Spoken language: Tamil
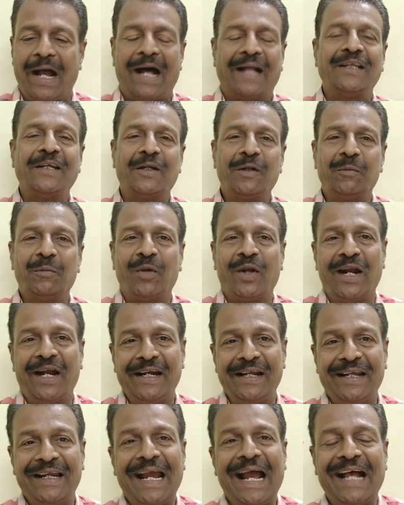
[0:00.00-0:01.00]
அதுக்கு
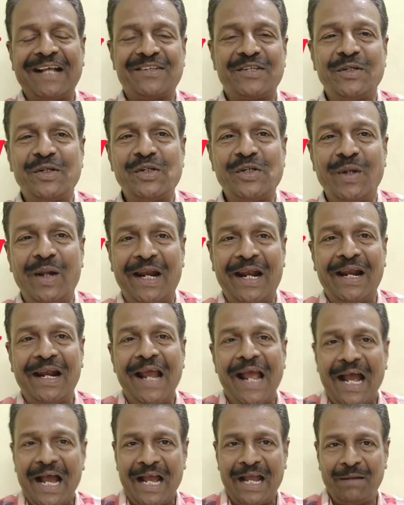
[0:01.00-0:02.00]
முன்னாடி ஆஸ் யூஷுவல்
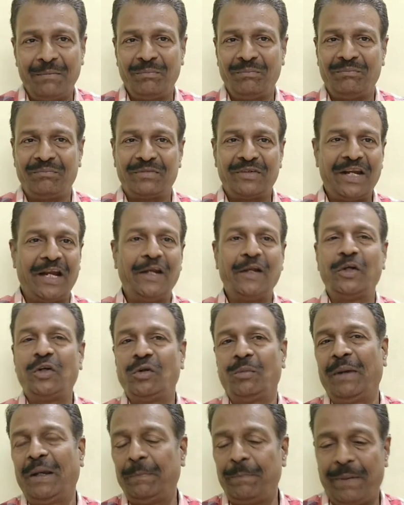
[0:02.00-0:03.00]
ஐ எம் டெலிங்
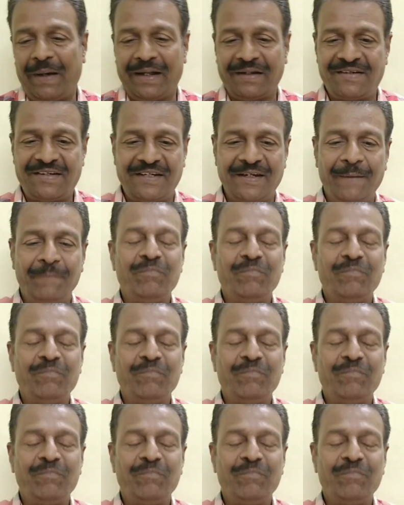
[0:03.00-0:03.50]
டு மை பார்ட்